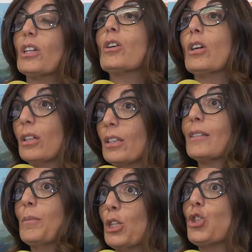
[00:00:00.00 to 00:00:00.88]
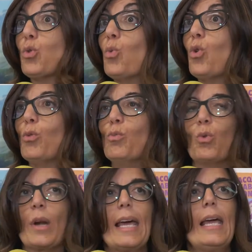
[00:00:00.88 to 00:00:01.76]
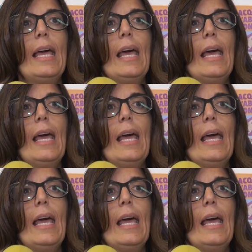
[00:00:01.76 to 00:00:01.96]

le stabilisce un comune,